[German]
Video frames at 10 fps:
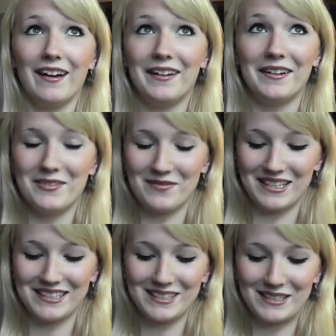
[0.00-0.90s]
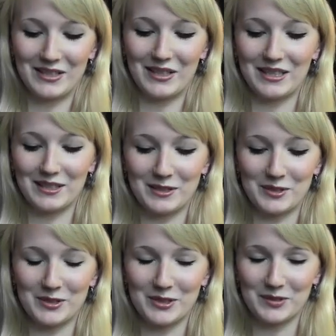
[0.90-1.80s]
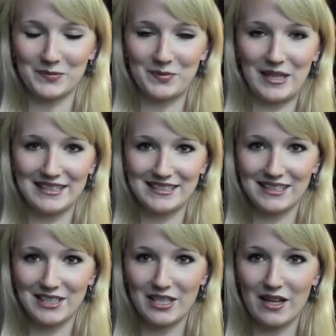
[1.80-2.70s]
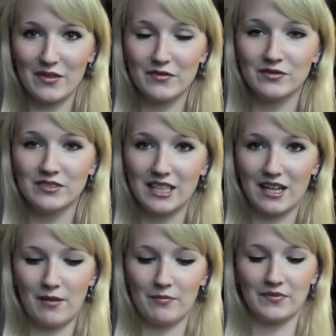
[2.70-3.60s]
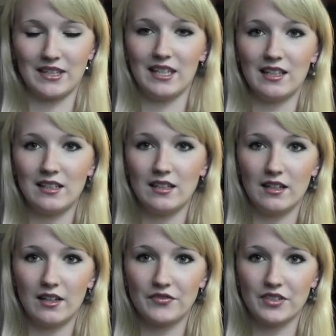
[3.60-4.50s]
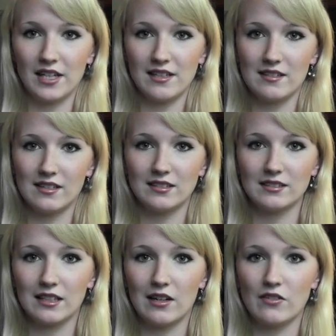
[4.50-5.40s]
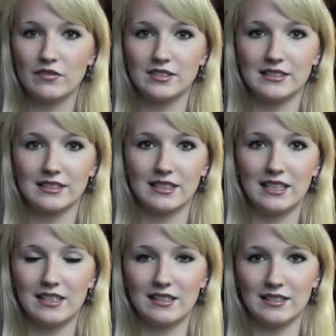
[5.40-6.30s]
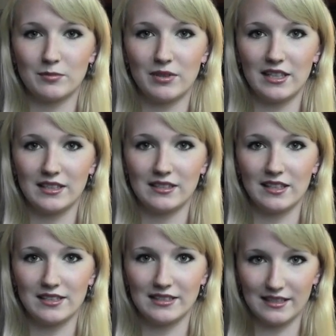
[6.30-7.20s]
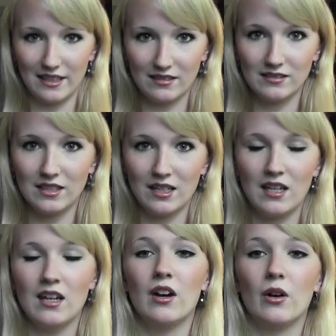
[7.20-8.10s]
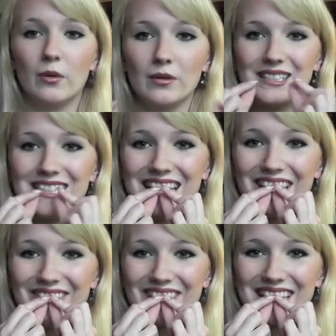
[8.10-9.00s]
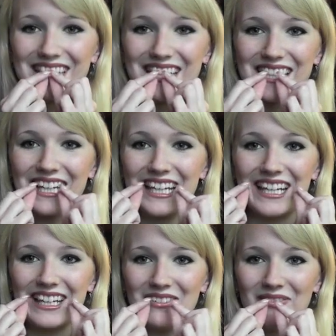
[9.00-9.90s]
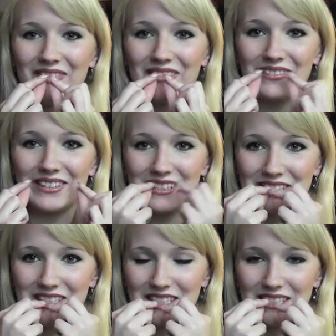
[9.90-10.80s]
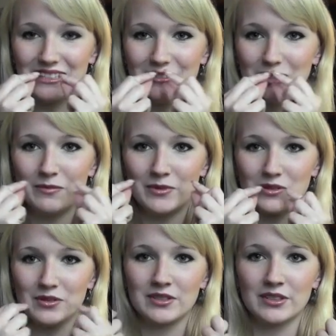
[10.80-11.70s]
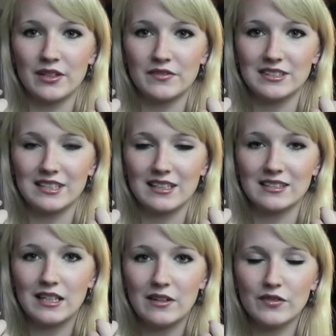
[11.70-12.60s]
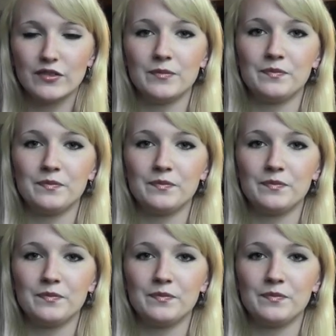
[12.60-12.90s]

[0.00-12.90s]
Ähm, das sind solche Plastikstreifen, die haben ein Gel auf der einen Seite drauf und dieses Gel, das bleicht halt die Zähne. Und die klebt man sich dann ähm, vorne, äh, oben und unten auf die Zähne drauf.